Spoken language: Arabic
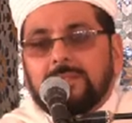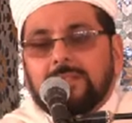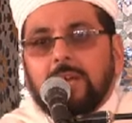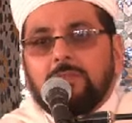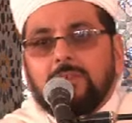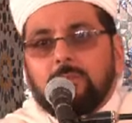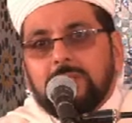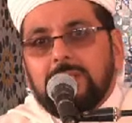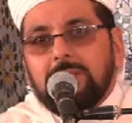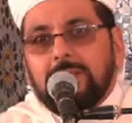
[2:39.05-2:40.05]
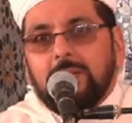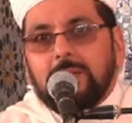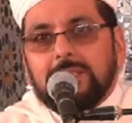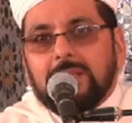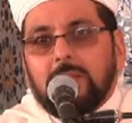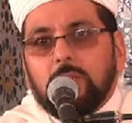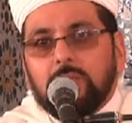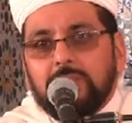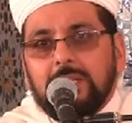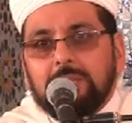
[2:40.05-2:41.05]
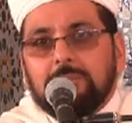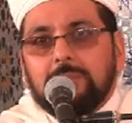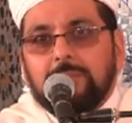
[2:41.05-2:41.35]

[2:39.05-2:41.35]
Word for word: ضعف المسلمين وتخلفهم